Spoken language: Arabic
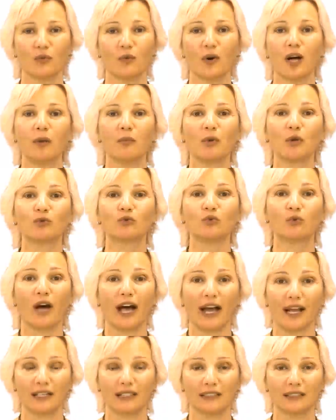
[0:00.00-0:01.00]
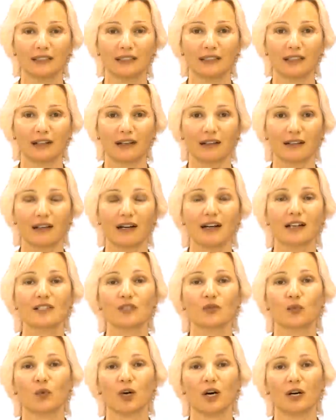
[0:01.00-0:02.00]
وموضوع حلقتنا
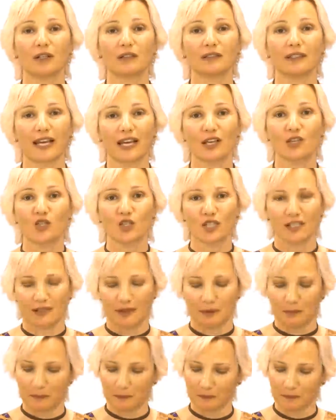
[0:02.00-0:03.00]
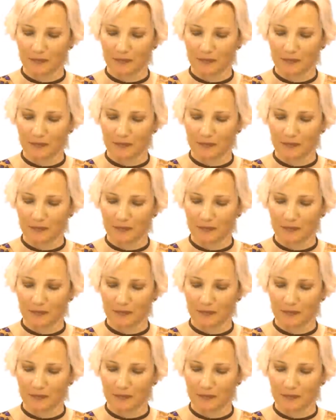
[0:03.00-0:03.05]
اصوات الجسم